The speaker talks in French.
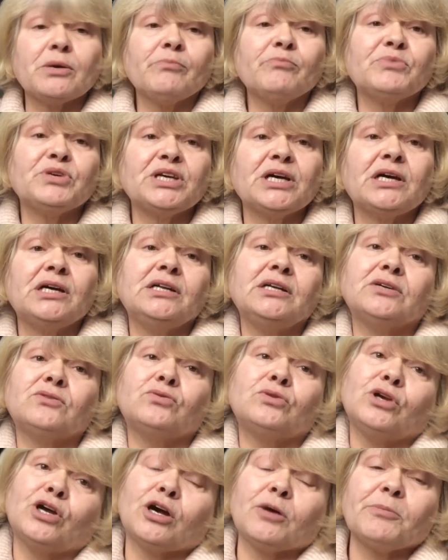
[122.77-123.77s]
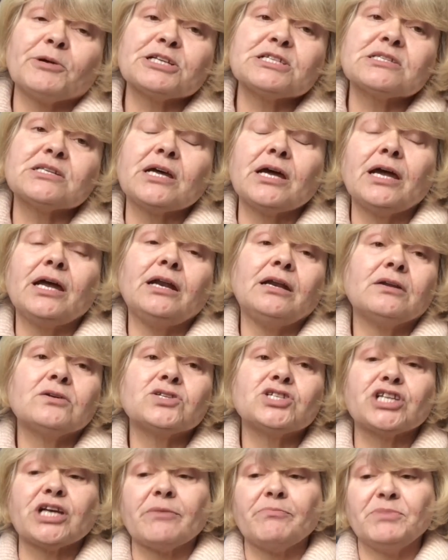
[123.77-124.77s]
bien les couleurs pastel,
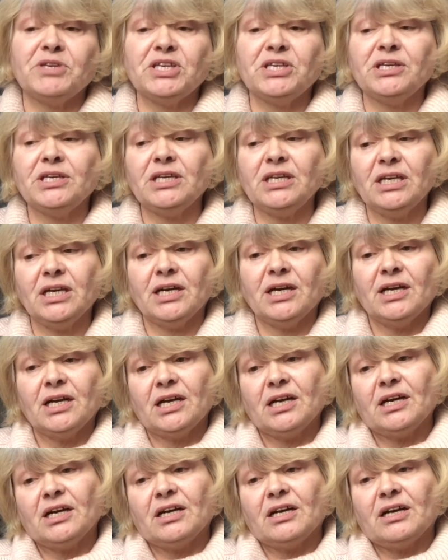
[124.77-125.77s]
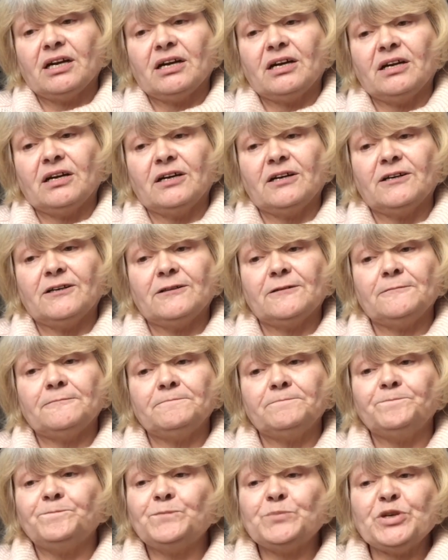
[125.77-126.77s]
chabi, euh,
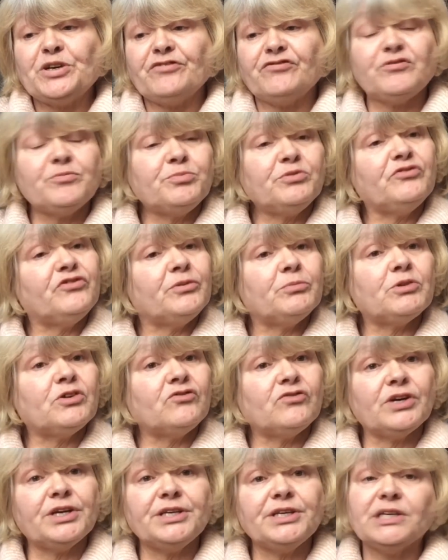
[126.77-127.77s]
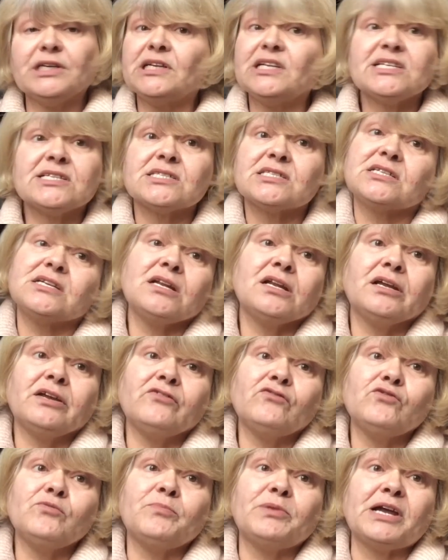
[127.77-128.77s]
mais vous pouvez m'envoyer les styles qui
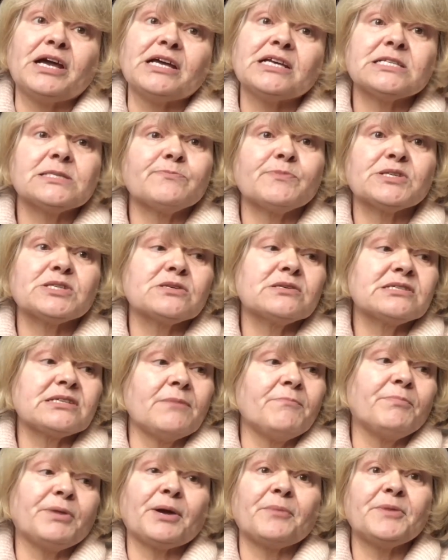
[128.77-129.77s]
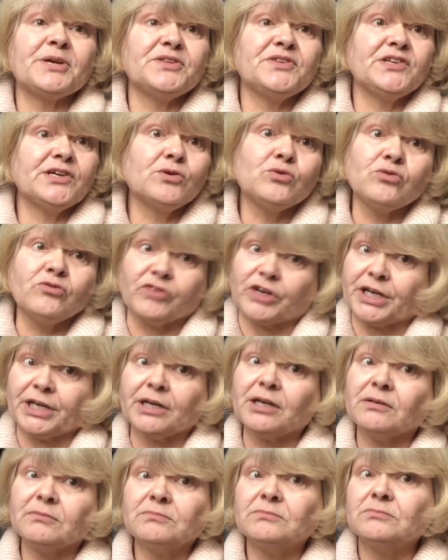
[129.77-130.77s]
vous plaisent parce que ça me permet de
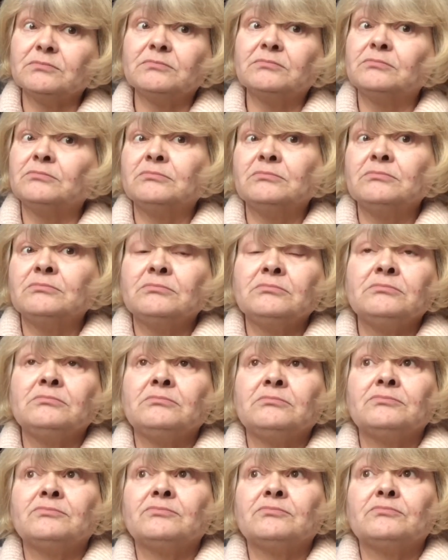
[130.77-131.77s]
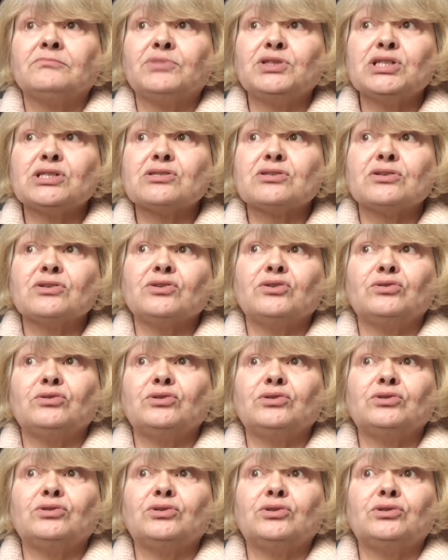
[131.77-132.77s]
découvrir. Puisque ne
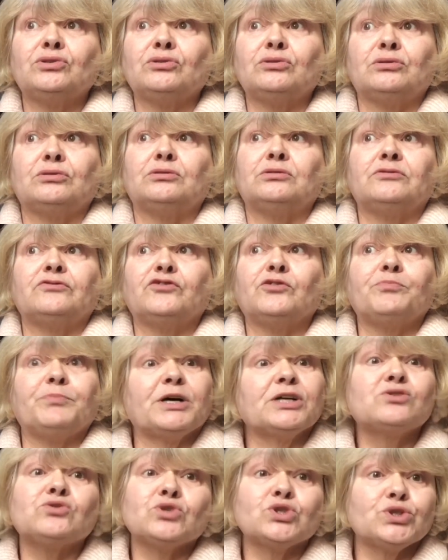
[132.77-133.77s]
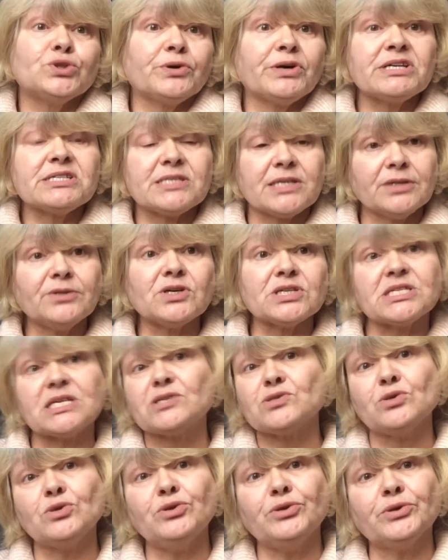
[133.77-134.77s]
euh, faut pas toujours rester dans sa
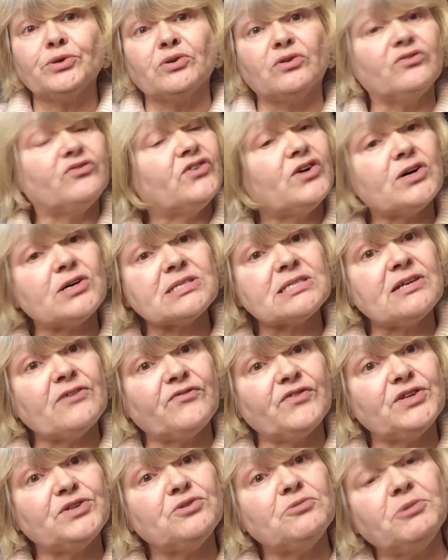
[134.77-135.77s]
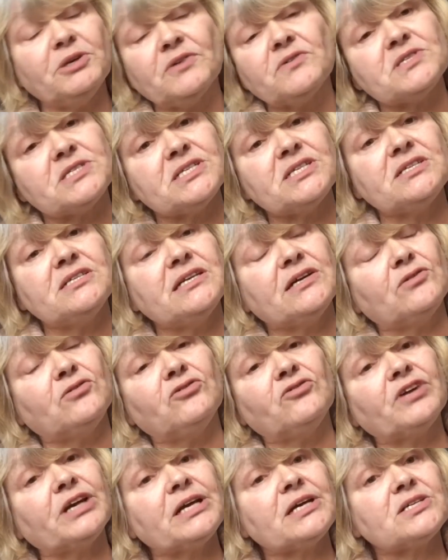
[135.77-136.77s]
zone de confort, ça fait du bien aussi de
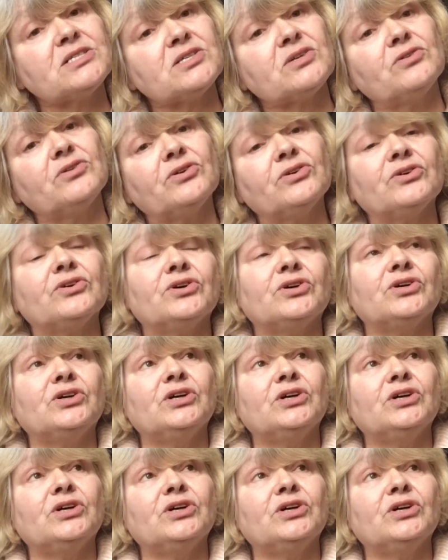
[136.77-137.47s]
découvrir ce que,